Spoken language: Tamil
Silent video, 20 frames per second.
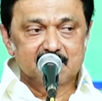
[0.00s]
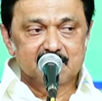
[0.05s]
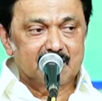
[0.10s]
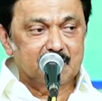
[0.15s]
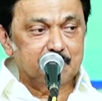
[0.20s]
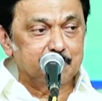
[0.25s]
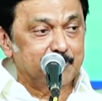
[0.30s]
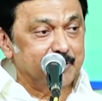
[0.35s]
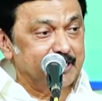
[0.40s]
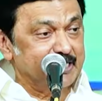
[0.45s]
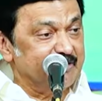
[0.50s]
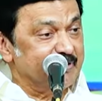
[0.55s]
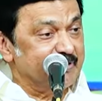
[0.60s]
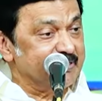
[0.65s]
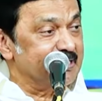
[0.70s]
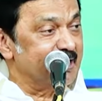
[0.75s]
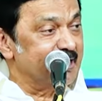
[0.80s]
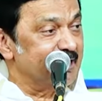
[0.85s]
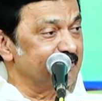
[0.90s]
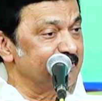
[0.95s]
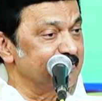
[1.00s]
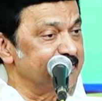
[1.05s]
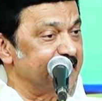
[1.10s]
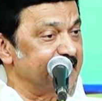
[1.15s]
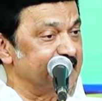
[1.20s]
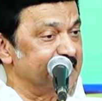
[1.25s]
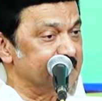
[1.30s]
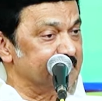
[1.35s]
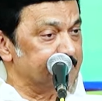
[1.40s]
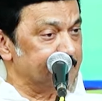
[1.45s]
அப்படியே வந்தாலும்
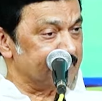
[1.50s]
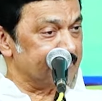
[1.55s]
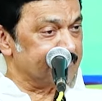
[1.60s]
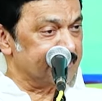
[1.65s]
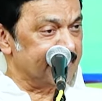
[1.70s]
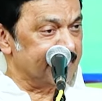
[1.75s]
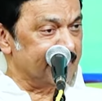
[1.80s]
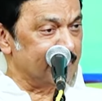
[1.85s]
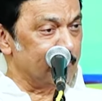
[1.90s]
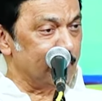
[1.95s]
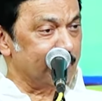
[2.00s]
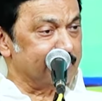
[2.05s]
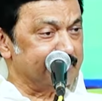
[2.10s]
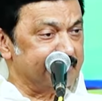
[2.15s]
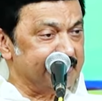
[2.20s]
என்ன பிரச்சனைன்னு கூட